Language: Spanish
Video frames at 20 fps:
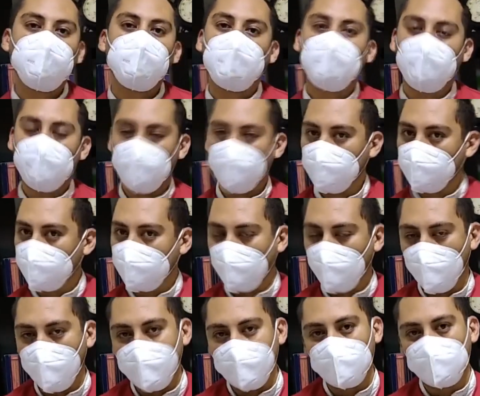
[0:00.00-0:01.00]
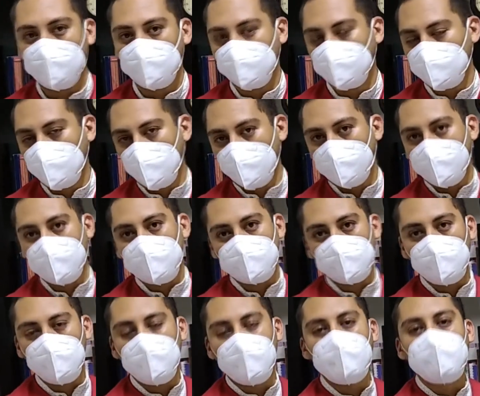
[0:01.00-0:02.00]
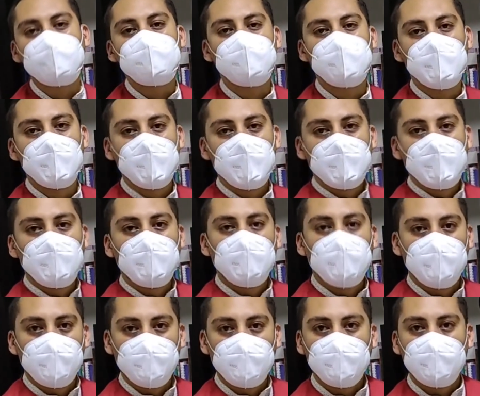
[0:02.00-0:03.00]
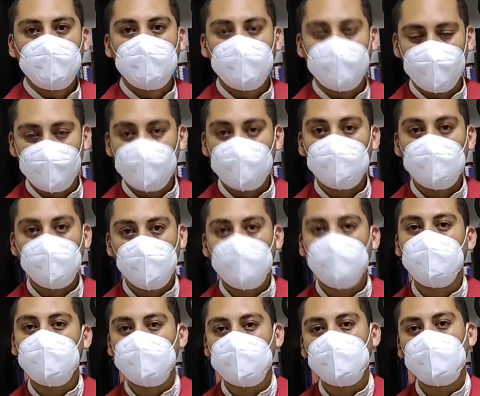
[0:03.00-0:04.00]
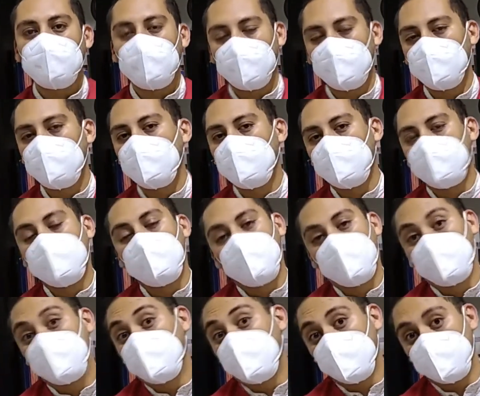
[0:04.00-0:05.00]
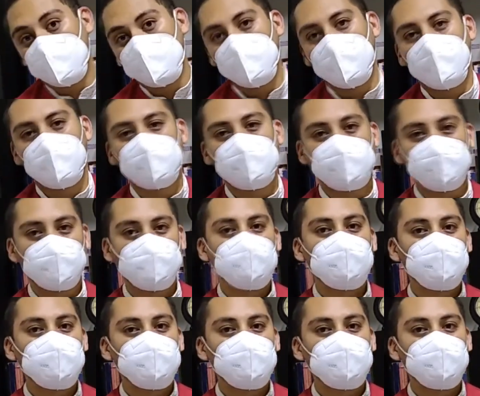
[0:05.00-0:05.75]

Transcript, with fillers: Pero como te comento, son personas eh, que ya se han presentado en otros meses.